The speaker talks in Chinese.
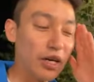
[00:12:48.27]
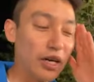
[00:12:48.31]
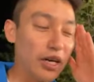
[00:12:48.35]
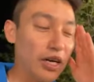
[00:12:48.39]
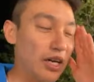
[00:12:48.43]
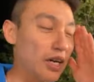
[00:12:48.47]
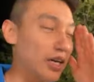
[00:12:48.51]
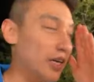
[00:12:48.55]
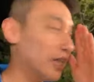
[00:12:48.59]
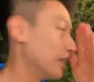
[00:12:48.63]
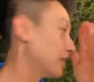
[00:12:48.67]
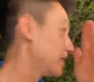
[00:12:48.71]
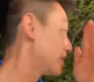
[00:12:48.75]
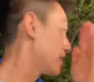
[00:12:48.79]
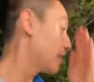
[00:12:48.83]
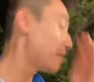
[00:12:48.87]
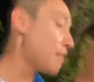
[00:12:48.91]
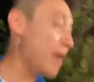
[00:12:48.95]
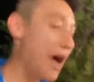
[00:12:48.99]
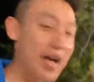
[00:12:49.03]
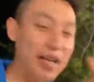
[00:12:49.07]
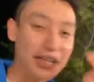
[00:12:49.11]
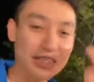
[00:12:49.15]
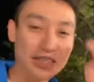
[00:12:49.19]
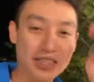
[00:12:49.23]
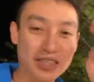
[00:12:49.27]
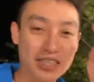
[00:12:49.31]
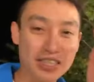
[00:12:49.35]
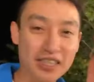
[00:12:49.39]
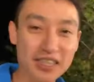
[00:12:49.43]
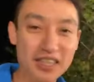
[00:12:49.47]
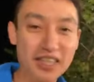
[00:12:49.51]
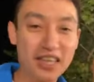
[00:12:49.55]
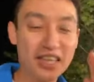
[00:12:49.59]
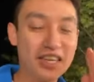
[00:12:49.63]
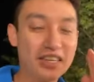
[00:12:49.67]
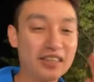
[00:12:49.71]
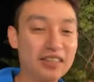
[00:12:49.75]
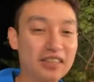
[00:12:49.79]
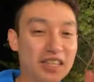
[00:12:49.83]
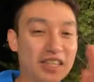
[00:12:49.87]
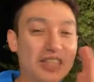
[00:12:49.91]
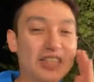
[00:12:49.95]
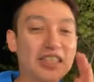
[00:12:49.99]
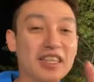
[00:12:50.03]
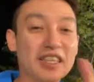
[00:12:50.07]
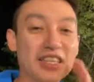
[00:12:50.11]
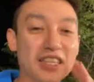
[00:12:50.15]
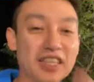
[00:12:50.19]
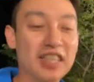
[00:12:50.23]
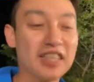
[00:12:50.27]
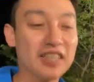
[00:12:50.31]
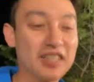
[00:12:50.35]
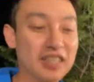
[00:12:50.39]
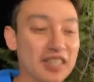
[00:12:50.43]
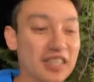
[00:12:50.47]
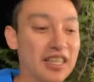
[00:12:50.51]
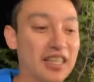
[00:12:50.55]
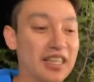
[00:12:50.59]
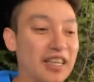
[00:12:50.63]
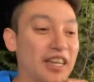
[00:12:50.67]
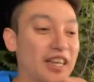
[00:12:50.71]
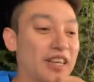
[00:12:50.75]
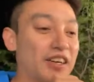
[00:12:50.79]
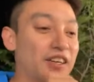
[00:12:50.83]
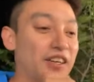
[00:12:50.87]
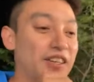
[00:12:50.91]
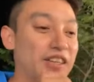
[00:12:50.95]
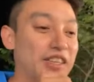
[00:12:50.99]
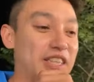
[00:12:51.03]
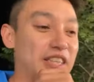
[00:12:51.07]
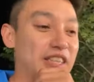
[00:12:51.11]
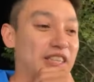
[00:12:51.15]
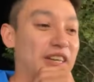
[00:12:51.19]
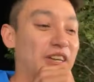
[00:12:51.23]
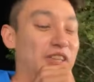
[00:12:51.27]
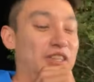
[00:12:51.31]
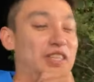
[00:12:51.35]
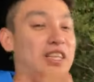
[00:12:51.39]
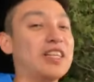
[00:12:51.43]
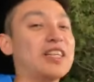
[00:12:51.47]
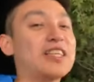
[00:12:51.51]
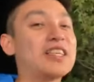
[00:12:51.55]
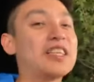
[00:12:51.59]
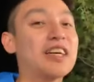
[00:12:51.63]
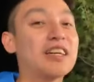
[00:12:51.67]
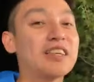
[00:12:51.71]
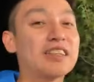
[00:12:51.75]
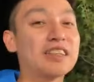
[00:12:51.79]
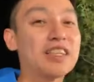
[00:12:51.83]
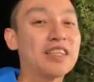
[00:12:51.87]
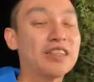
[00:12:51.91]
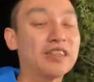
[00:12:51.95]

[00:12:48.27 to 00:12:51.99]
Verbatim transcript: 呃，杰妈，今天婷婷姐今天也有一起到现场，